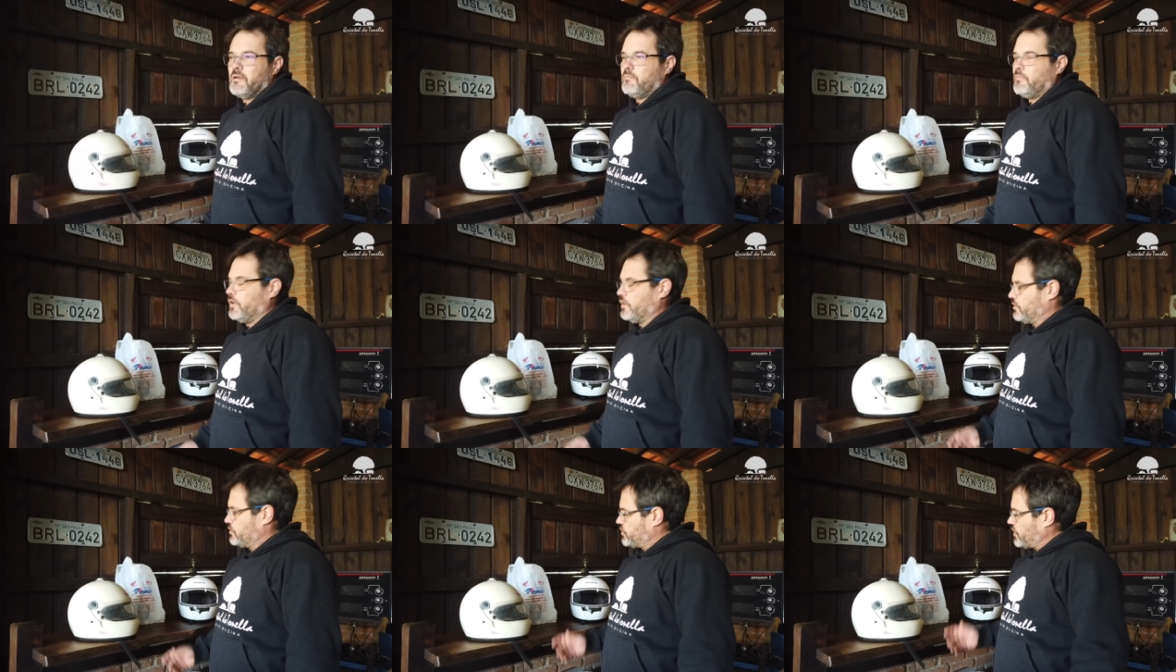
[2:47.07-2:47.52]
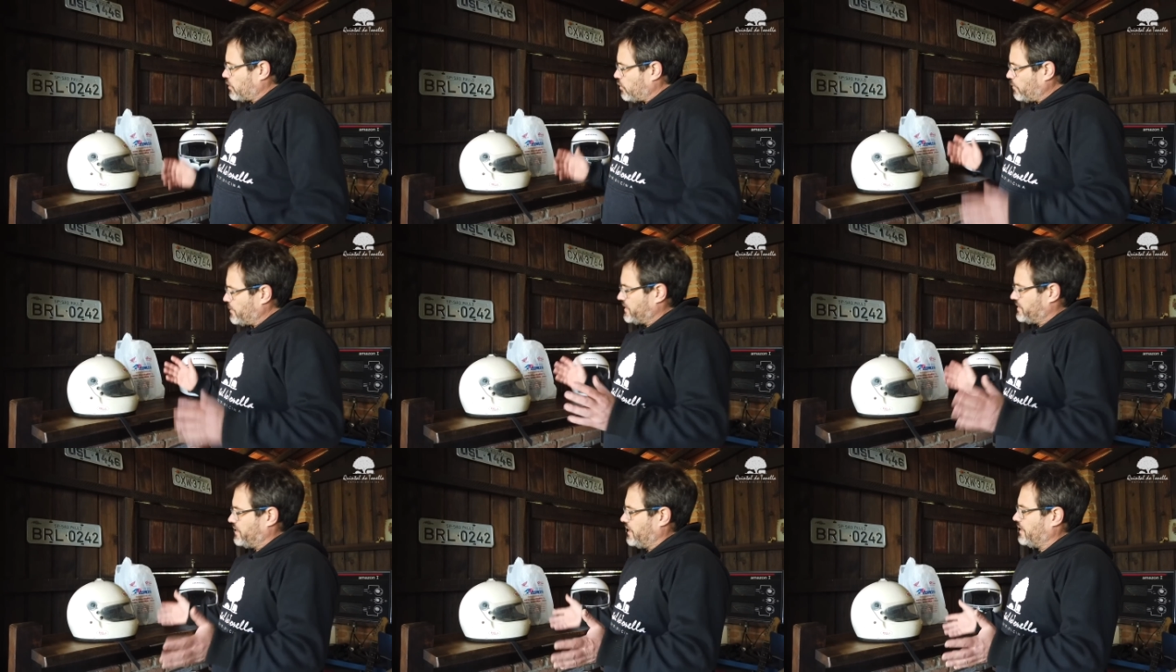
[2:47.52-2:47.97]
Bom, eu já
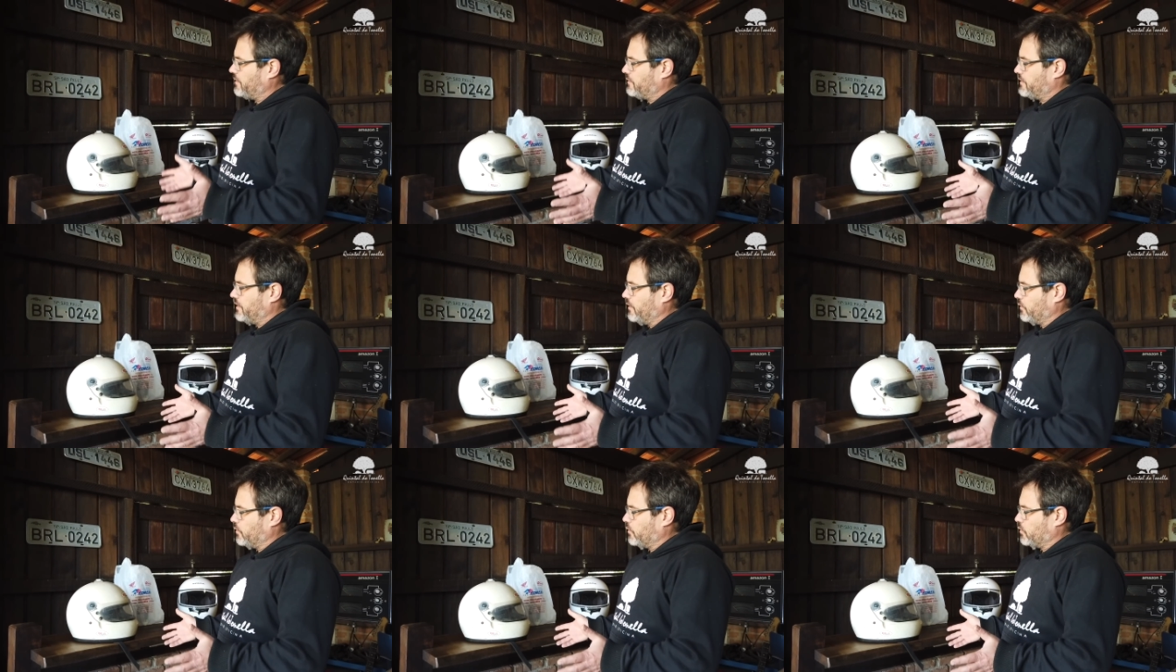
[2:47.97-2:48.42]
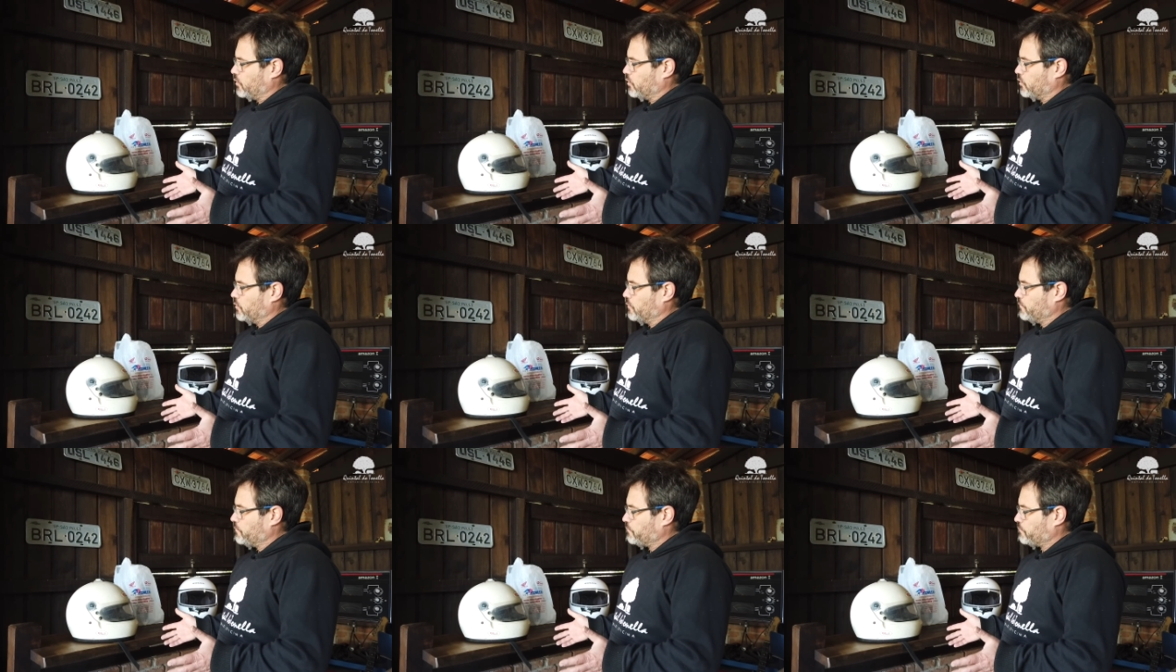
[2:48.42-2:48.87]
comentei que
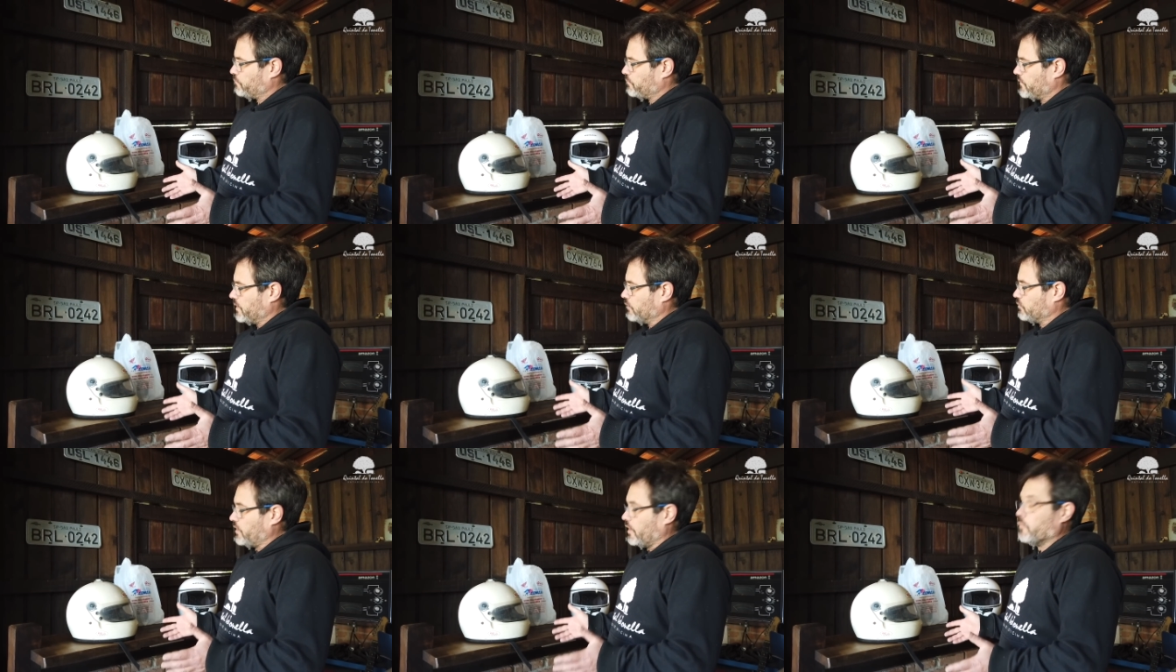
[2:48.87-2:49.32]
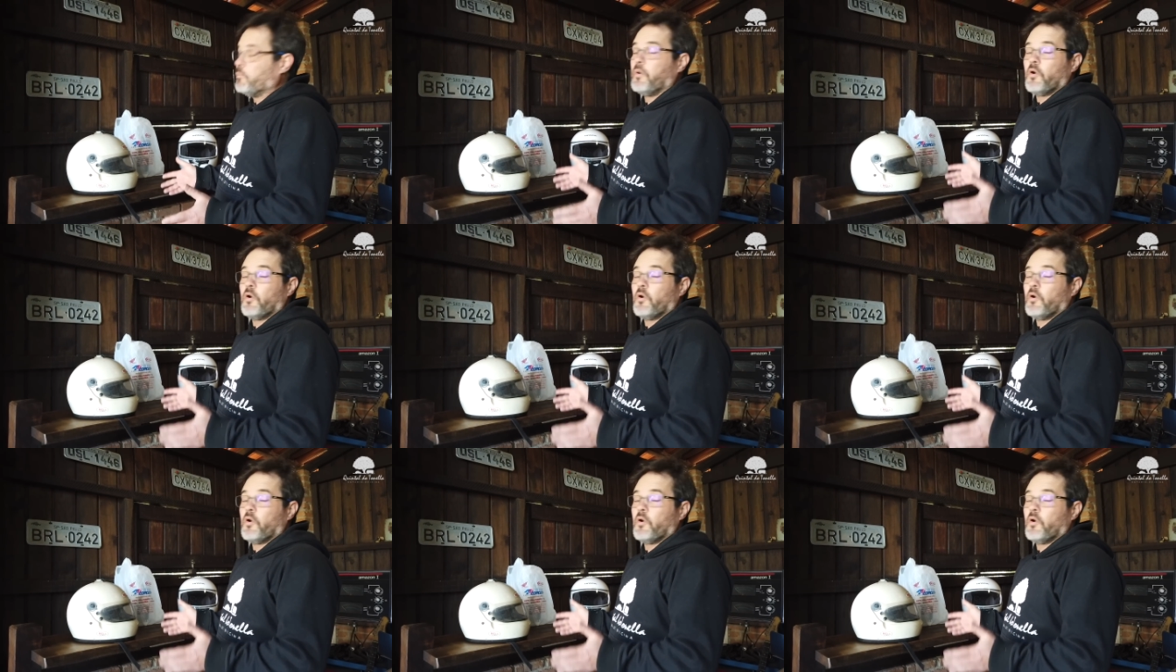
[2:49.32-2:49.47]
eu, eu tenho